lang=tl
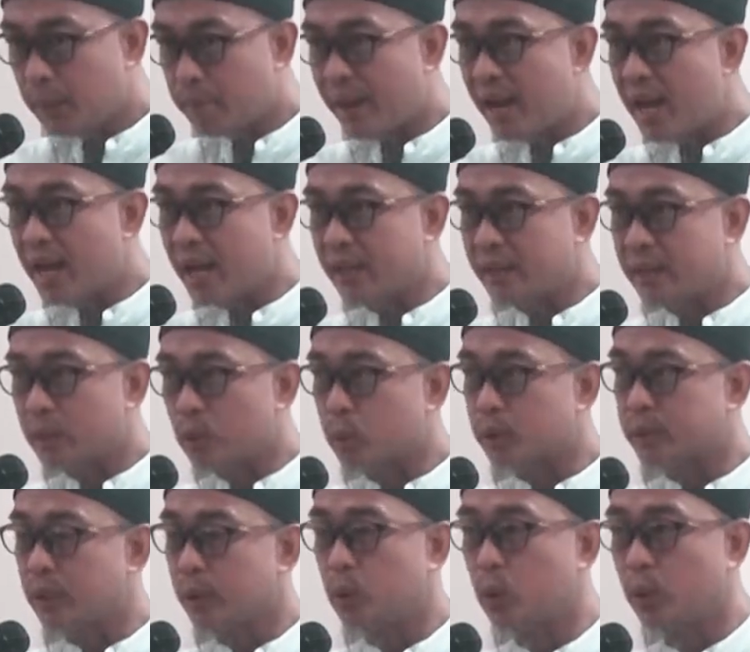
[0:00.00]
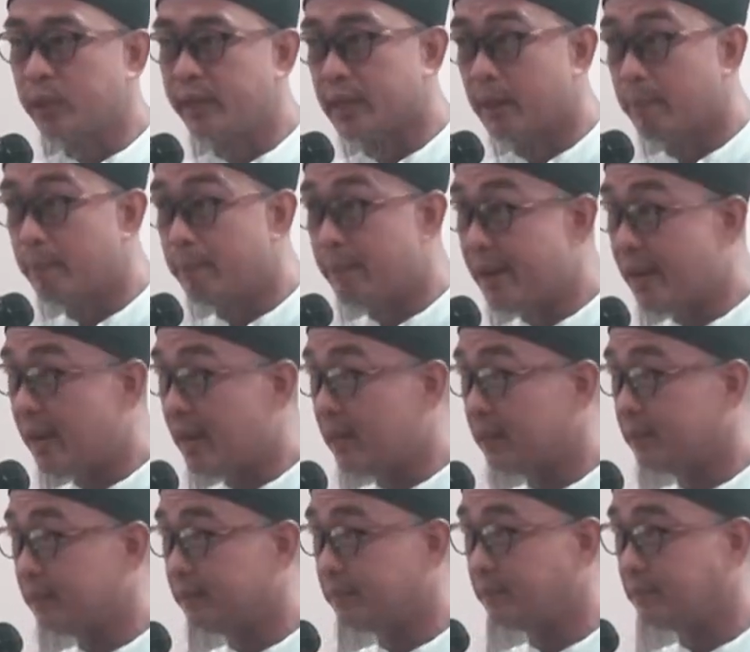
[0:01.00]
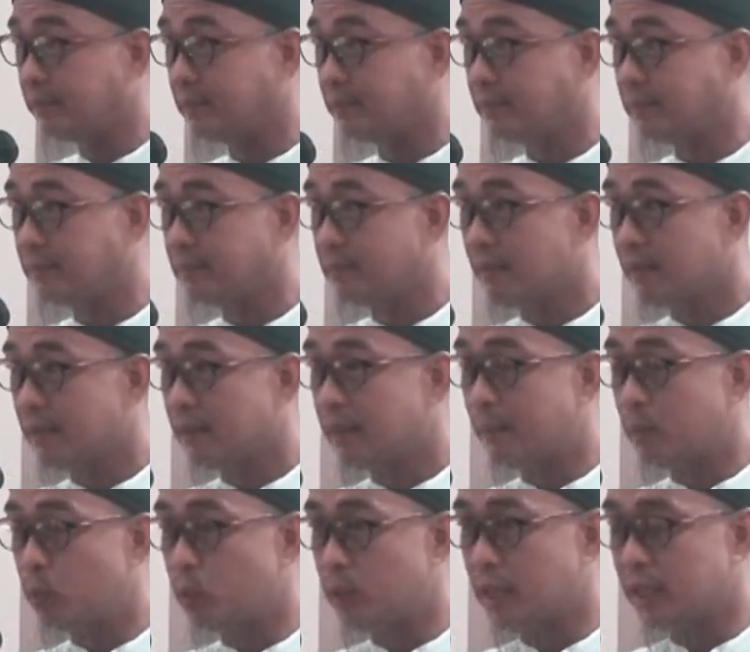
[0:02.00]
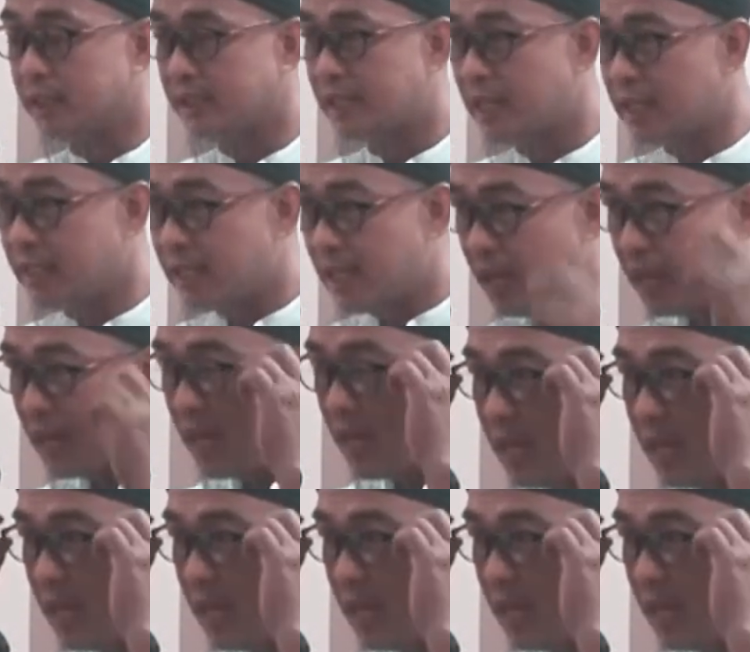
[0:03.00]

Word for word: ka diti panakaitaros tayo iti kapya. Tamno ti kastakit na